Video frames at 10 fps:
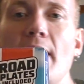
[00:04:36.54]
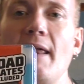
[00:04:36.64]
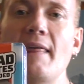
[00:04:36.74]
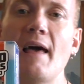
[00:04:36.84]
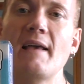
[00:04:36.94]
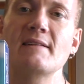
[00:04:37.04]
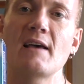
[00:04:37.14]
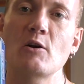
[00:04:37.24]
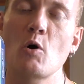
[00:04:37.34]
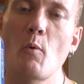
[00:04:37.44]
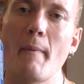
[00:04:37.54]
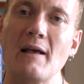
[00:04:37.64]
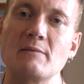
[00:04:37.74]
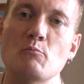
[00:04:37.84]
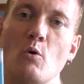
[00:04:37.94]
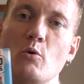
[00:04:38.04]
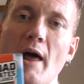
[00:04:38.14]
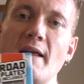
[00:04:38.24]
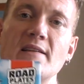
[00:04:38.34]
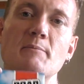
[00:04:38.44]
la idea es que sean como más
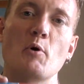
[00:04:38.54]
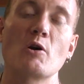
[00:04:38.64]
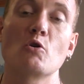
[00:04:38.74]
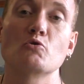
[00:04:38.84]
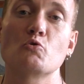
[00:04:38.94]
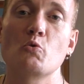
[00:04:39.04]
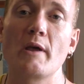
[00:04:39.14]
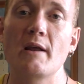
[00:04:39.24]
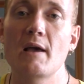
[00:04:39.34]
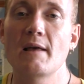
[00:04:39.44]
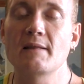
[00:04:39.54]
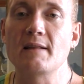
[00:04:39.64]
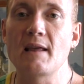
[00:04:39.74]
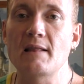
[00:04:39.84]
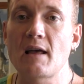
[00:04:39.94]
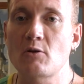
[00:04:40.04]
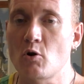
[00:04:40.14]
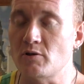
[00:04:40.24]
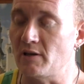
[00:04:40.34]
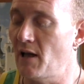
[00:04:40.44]
modulares y poder construir distintas
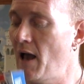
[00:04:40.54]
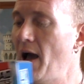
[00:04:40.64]
cosas.